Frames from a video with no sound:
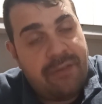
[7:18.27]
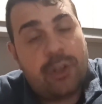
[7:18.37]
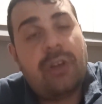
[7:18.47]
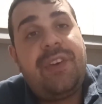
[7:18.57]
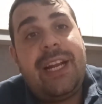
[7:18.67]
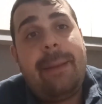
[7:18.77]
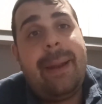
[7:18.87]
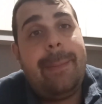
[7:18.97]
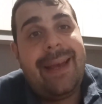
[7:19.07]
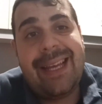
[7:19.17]
Voto finale
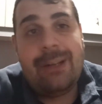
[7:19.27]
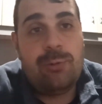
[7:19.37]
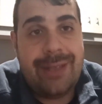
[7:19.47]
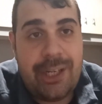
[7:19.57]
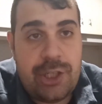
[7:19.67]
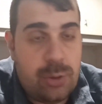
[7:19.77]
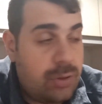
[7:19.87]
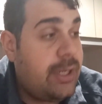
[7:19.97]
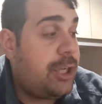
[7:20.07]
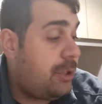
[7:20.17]
per me è un 10
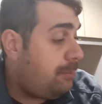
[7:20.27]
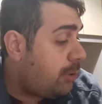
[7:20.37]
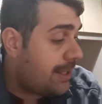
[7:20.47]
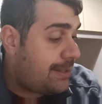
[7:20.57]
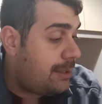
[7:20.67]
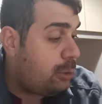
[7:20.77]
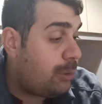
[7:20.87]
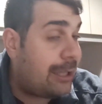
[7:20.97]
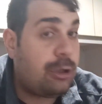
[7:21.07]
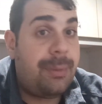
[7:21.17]
su 10, più che
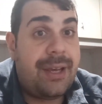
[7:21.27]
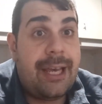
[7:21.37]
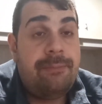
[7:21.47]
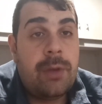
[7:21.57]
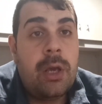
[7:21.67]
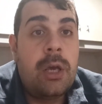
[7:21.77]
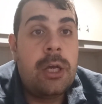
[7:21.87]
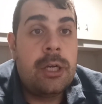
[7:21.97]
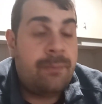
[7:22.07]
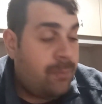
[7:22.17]
assicurato perché
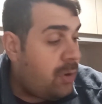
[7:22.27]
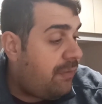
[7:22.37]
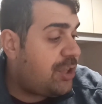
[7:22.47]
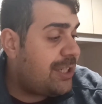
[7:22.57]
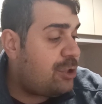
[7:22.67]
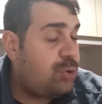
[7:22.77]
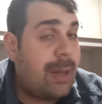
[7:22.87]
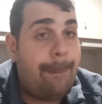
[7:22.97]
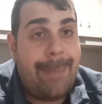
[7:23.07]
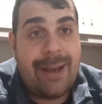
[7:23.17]
non vedo
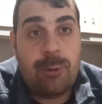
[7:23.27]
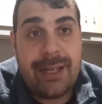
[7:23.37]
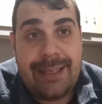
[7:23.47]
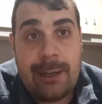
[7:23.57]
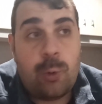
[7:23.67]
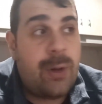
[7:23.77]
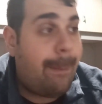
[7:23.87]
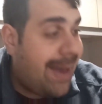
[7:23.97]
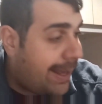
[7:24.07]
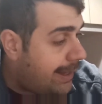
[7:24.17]
nessuna peculiarità, alcune
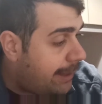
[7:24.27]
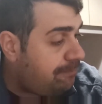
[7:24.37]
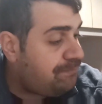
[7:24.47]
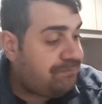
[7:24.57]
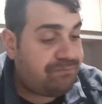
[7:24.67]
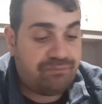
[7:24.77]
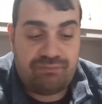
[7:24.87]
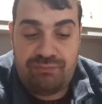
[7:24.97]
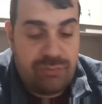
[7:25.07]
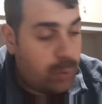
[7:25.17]
pecche,
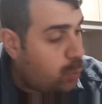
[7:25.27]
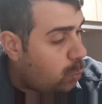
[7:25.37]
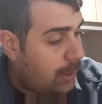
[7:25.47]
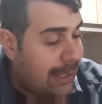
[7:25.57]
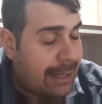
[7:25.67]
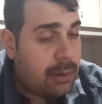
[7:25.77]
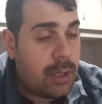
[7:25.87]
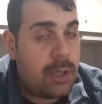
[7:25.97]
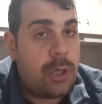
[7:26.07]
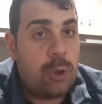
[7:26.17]
nulla.
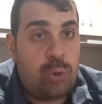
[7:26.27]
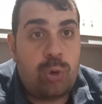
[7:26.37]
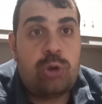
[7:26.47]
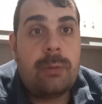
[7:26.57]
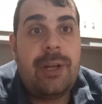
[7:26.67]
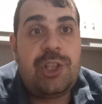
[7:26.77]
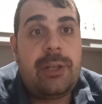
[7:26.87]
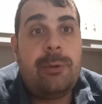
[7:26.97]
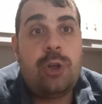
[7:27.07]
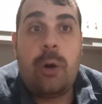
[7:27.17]
Tutto piaciuto
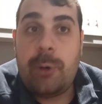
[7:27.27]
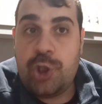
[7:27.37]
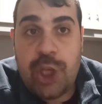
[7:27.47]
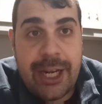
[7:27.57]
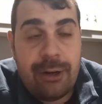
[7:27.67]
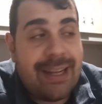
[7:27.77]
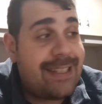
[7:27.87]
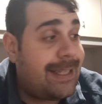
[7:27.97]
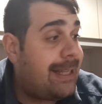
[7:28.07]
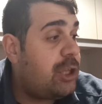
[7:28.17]
in modo omogeneo,
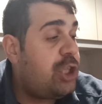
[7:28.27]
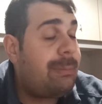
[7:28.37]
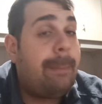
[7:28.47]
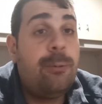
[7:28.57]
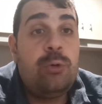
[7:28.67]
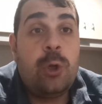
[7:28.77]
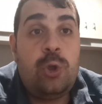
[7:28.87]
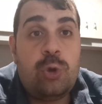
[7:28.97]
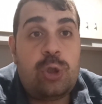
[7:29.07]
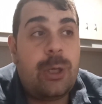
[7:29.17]
gasata diciamo al punto
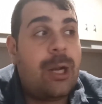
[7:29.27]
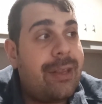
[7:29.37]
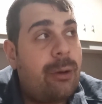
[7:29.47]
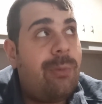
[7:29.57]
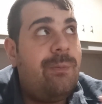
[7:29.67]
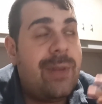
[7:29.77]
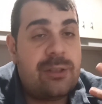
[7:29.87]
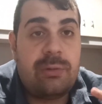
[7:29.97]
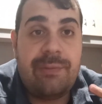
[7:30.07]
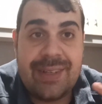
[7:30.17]
giusto che non dà
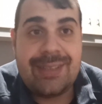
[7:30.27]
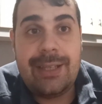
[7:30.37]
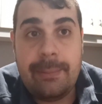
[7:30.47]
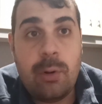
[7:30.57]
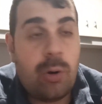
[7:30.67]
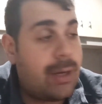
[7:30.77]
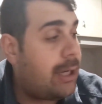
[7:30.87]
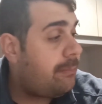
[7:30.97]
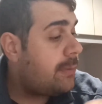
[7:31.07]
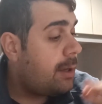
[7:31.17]
nessun fastidio in
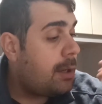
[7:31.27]
bocca.